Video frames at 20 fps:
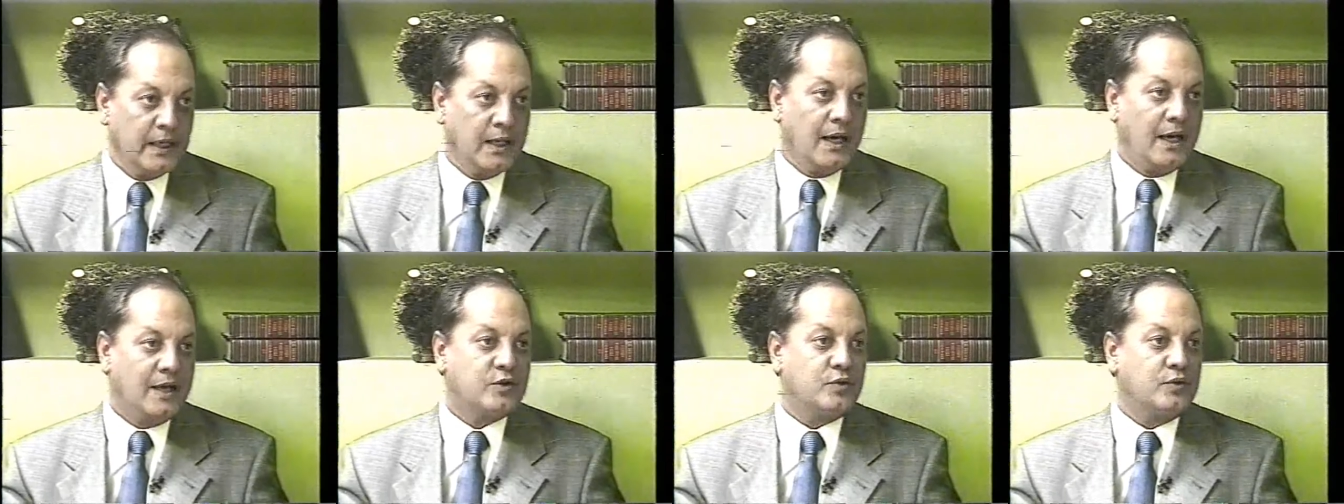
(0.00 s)

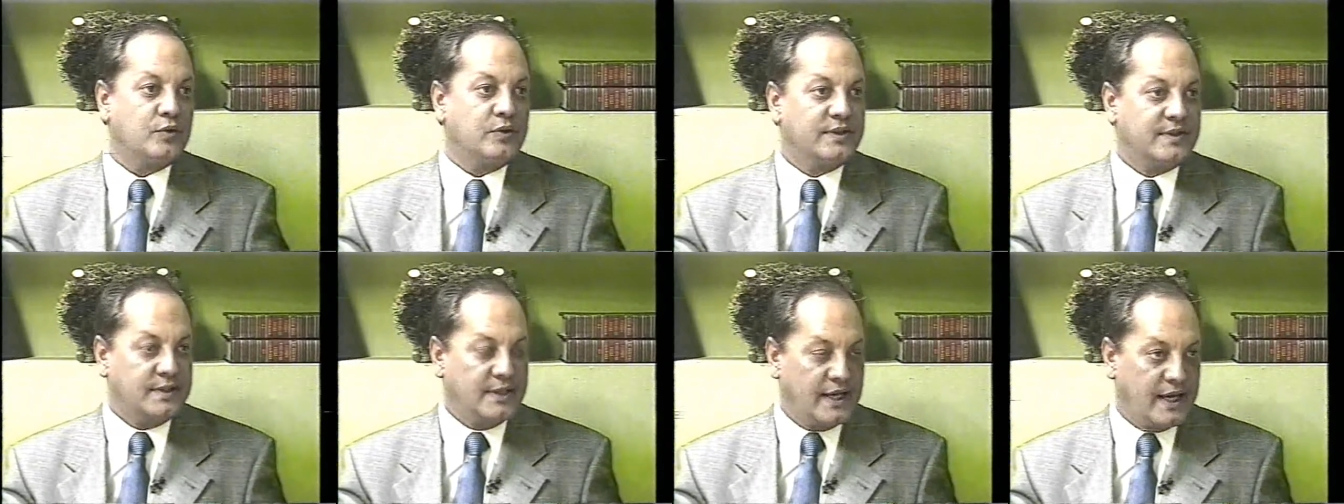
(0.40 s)

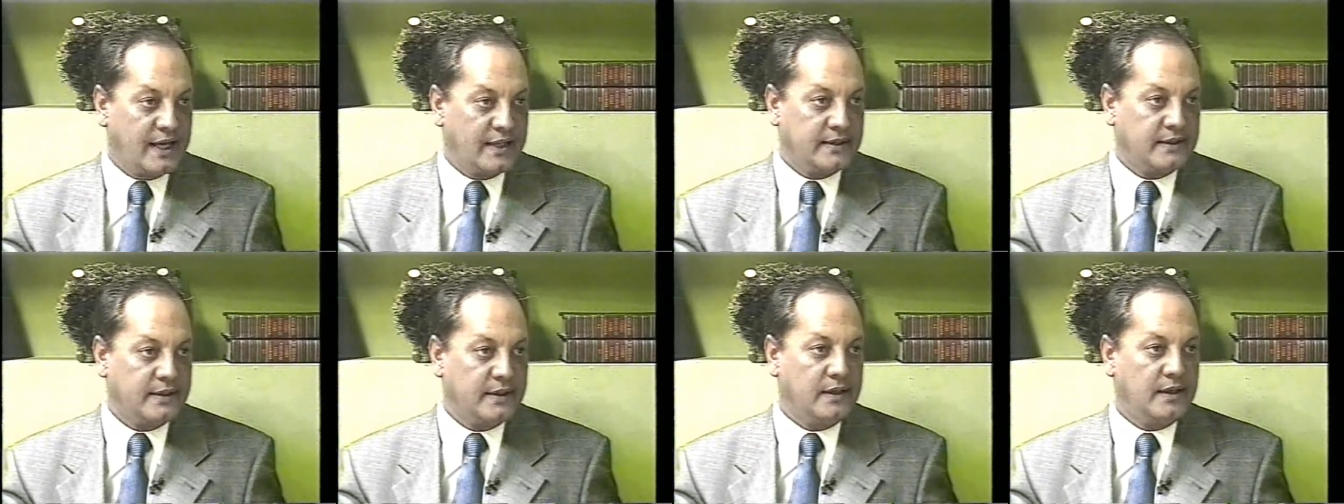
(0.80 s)

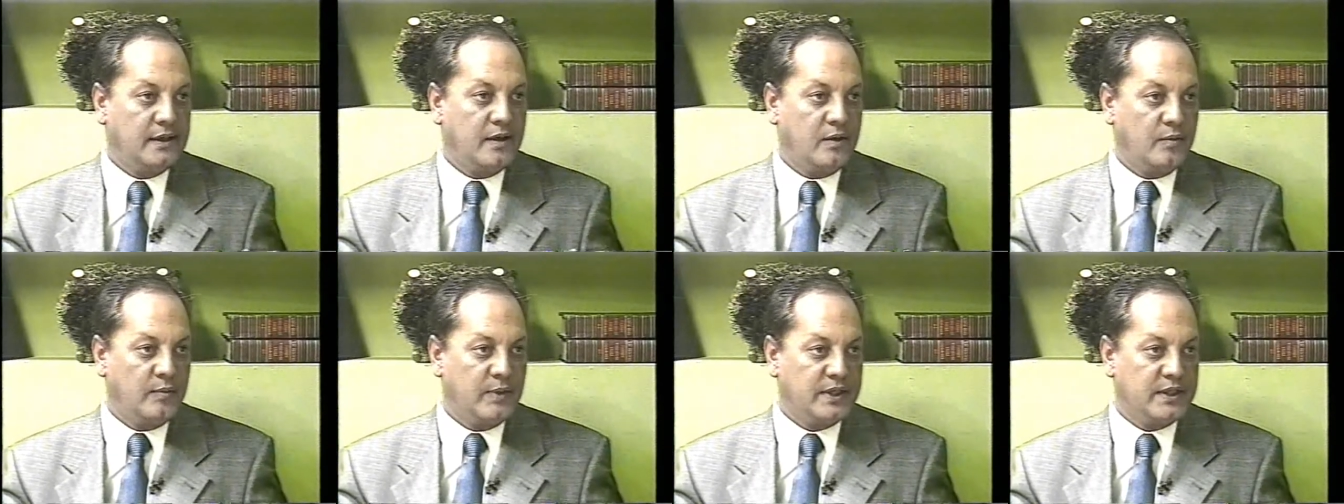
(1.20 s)
associada
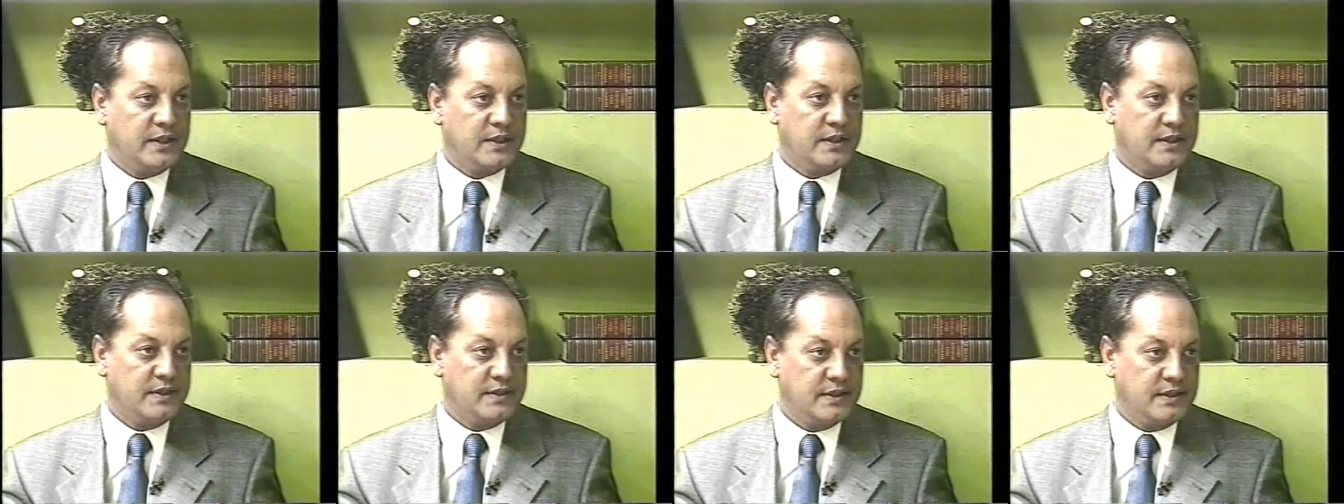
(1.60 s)
a uma
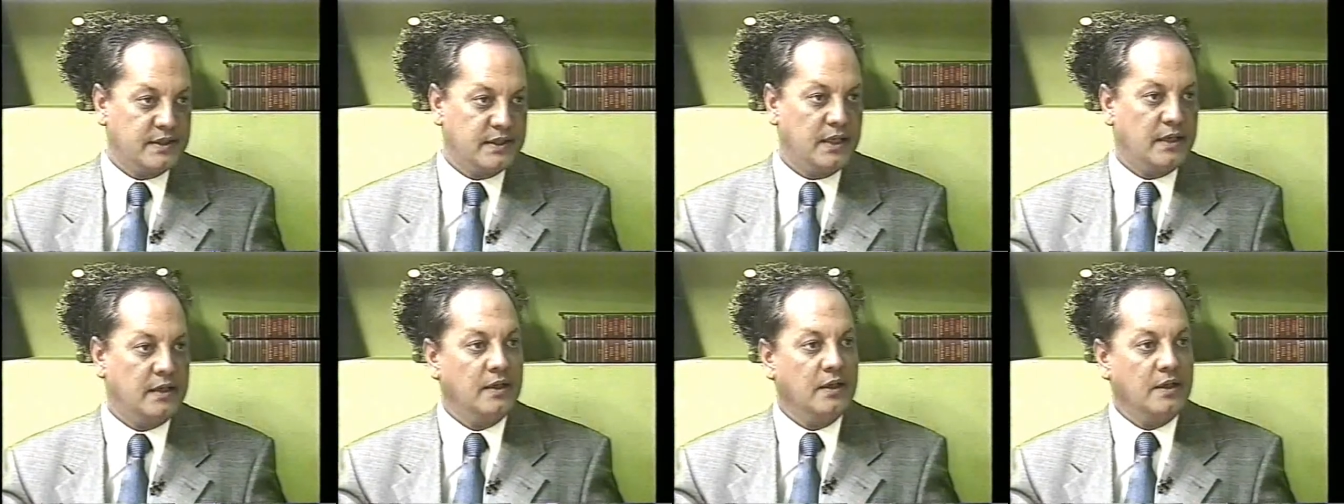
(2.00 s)

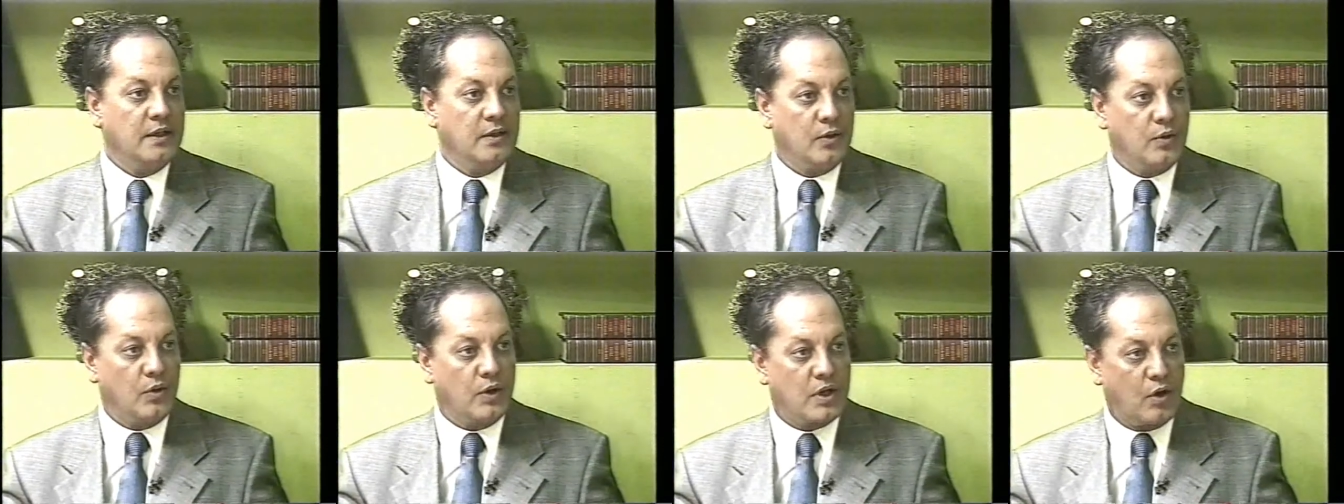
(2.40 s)
anestesia
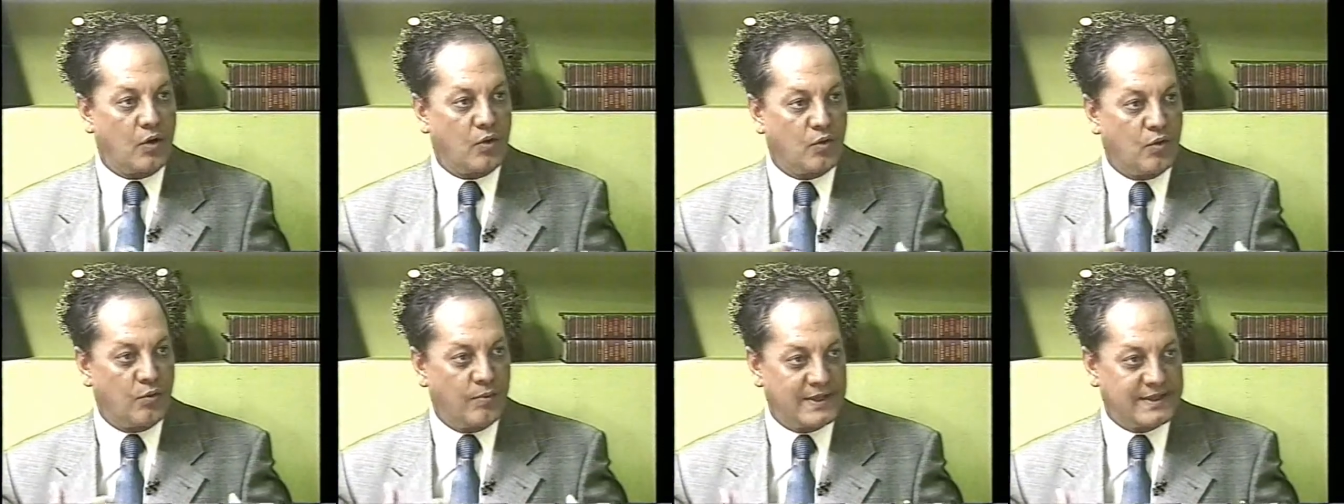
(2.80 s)
local
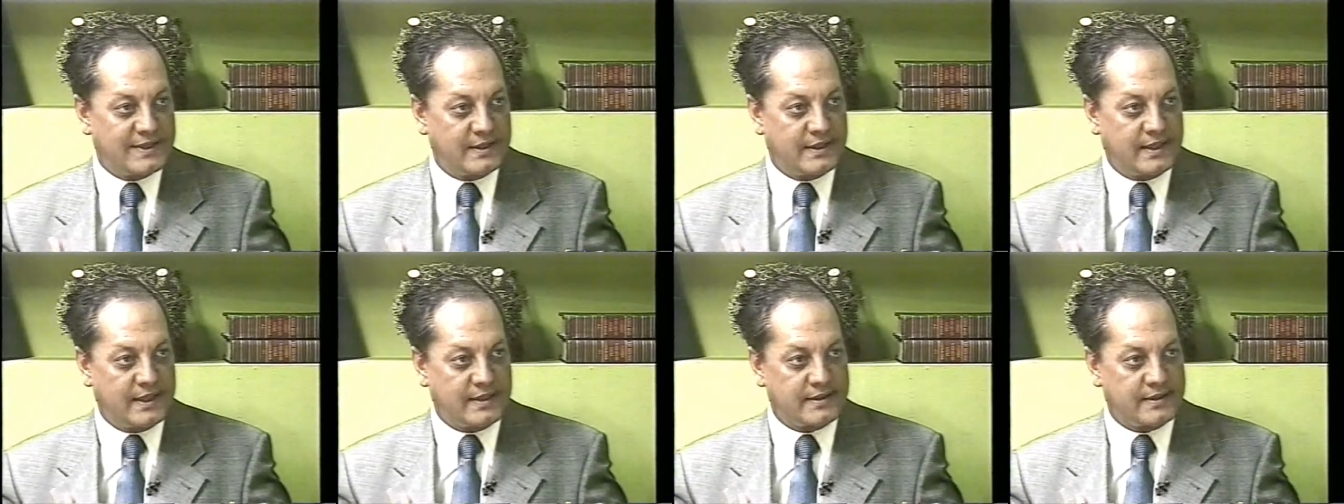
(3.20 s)
como a
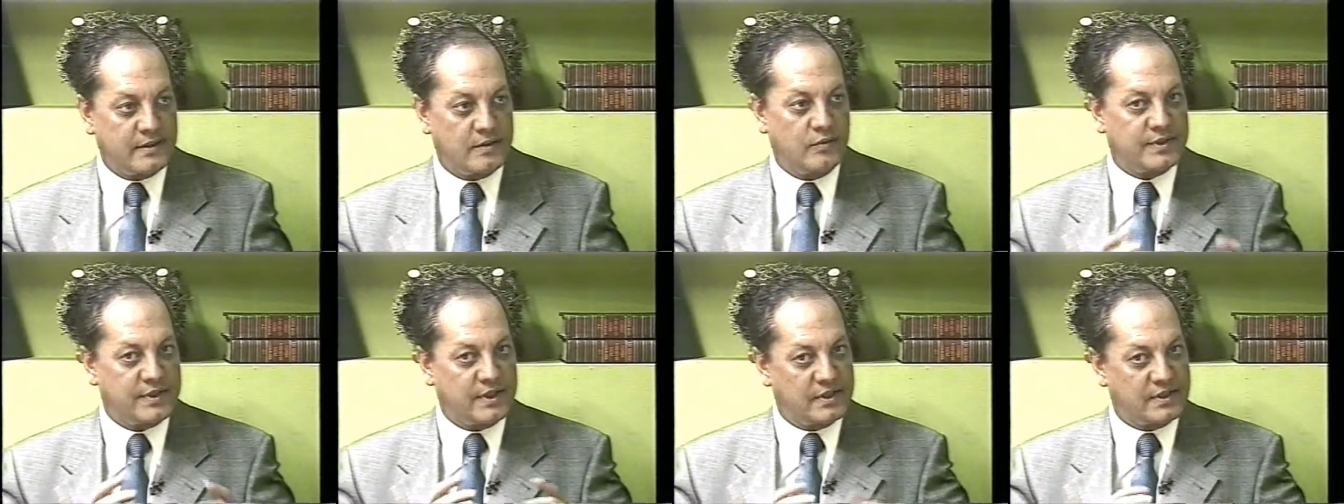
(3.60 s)

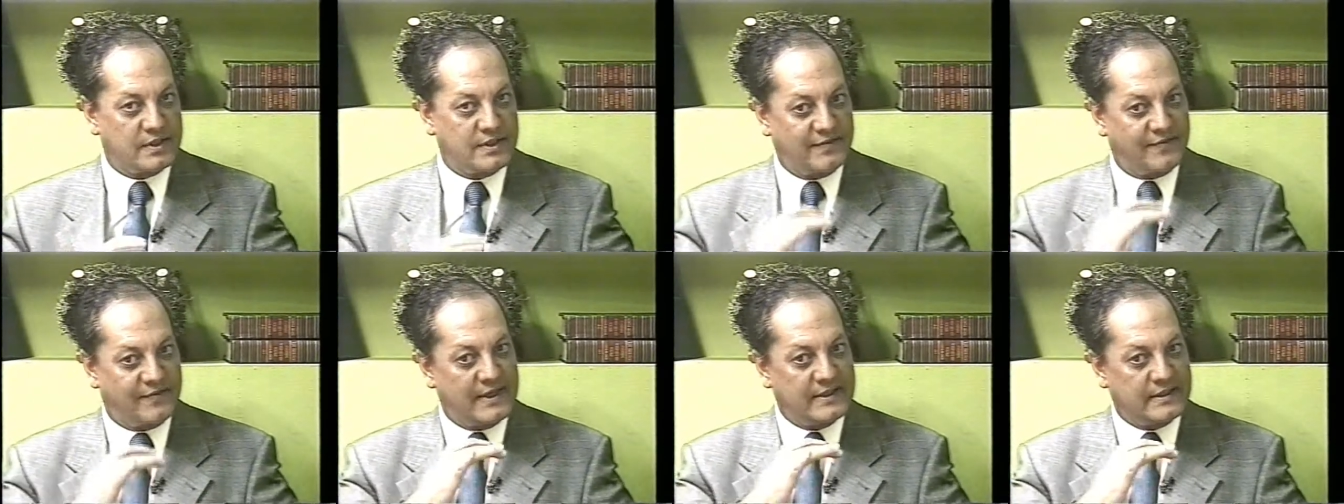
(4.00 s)
sedação, ou seja,
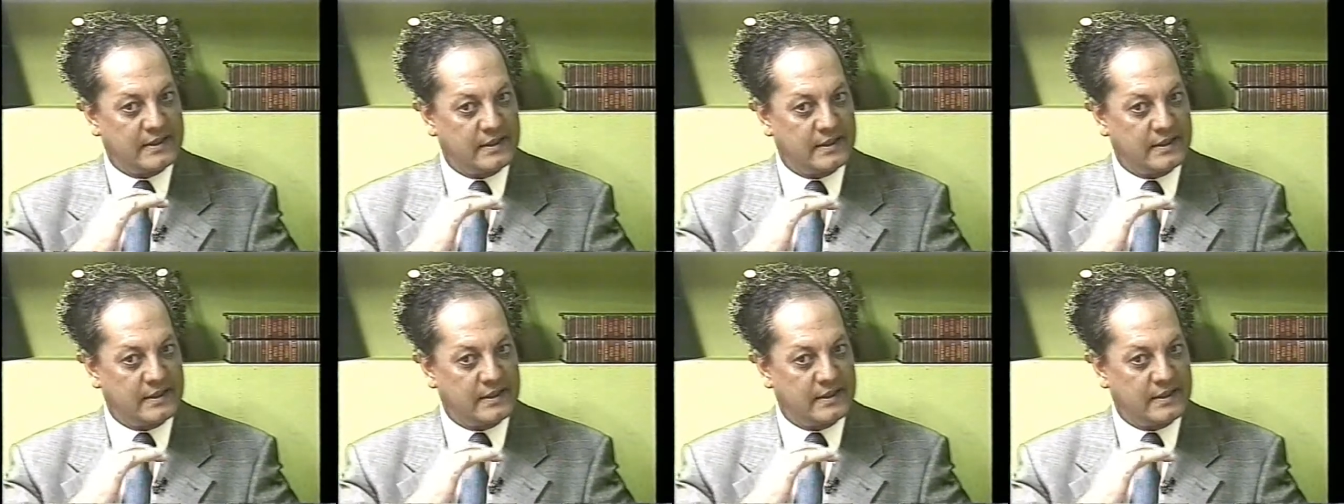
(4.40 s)
você faz